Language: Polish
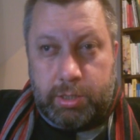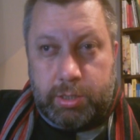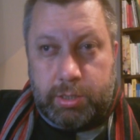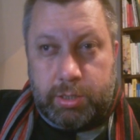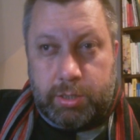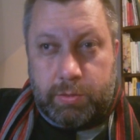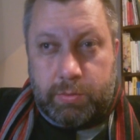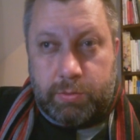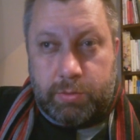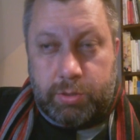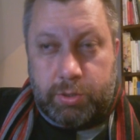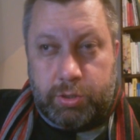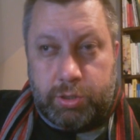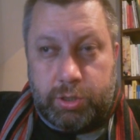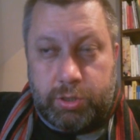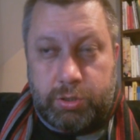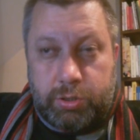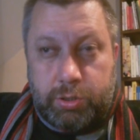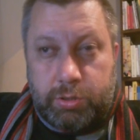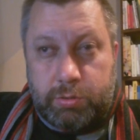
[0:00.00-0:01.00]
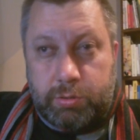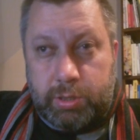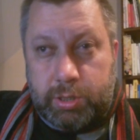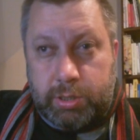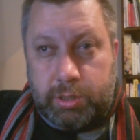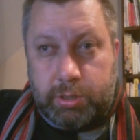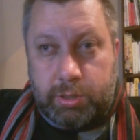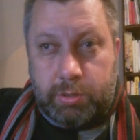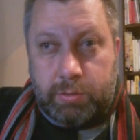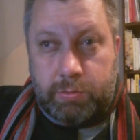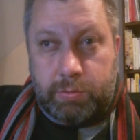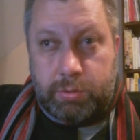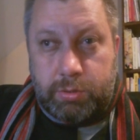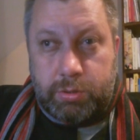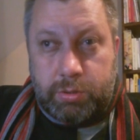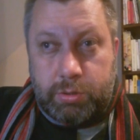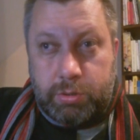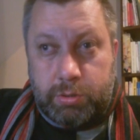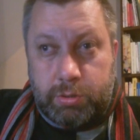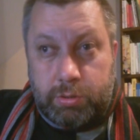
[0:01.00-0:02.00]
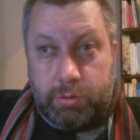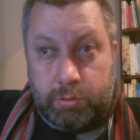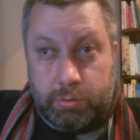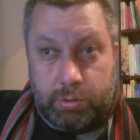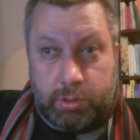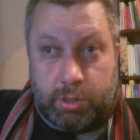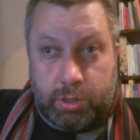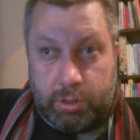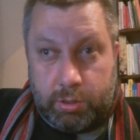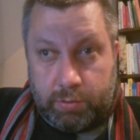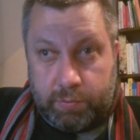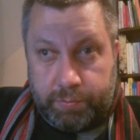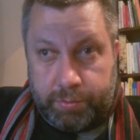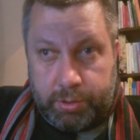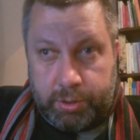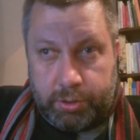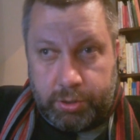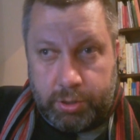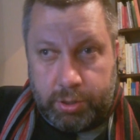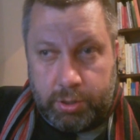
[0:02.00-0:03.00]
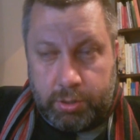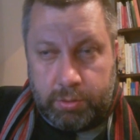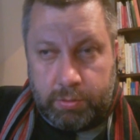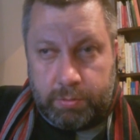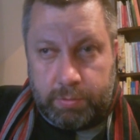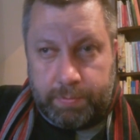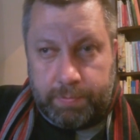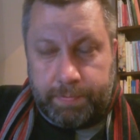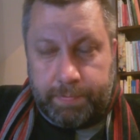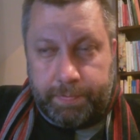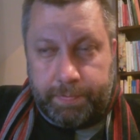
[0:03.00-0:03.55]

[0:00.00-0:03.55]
i są dzieci, które są drugi rok w przedszkolu.